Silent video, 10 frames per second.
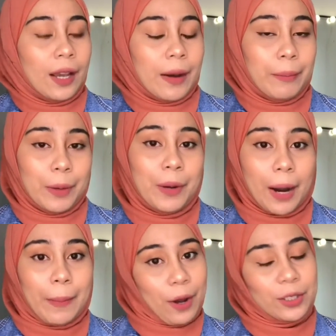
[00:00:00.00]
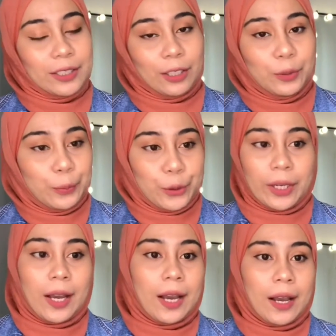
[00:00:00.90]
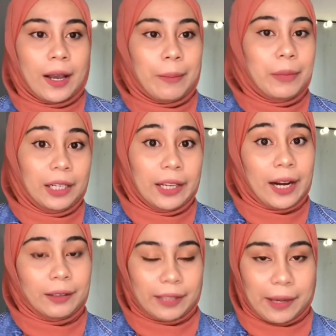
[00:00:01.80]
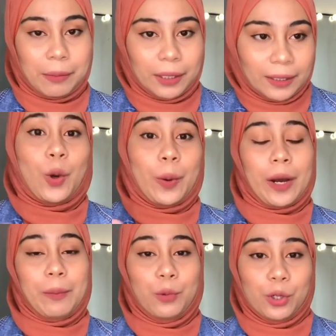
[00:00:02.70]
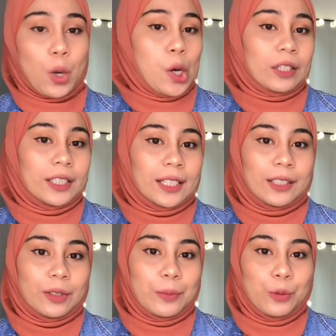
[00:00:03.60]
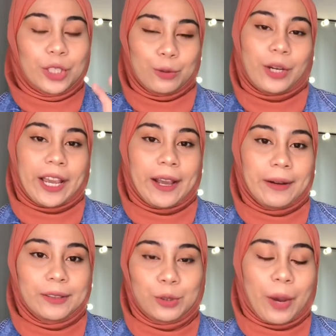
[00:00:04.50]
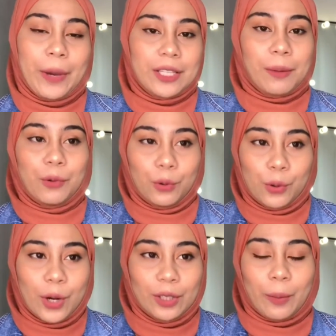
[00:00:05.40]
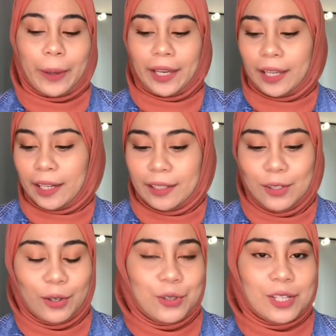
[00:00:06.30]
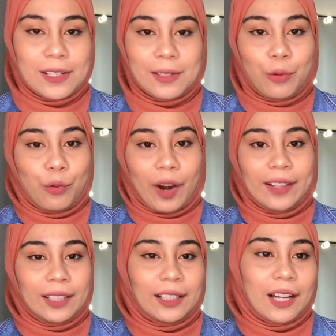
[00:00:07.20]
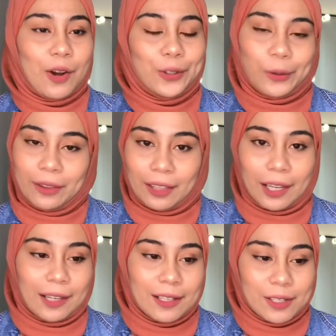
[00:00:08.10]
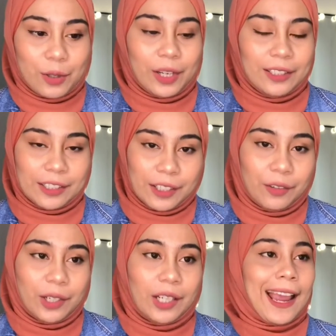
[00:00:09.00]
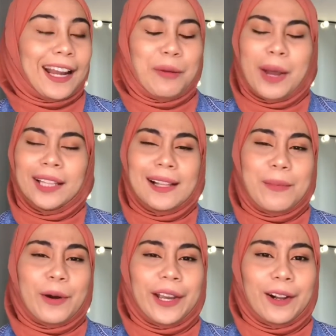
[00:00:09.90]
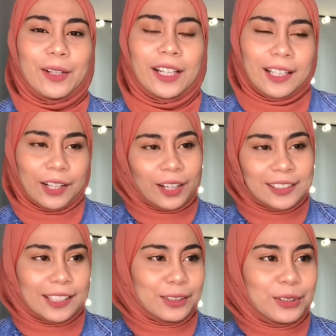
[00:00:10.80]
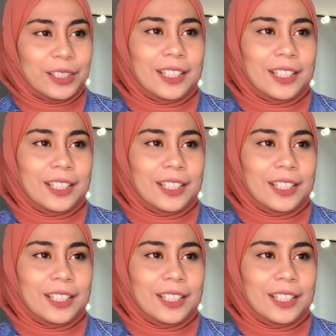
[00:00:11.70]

beberapa hostel tuh punya billiard table, a eh, book corner atau buat suka yang suka baca buku atau pengen you know just writing down your things, your itinerary. Enak banget lah pokoknya kalau tinggal di hostel tuh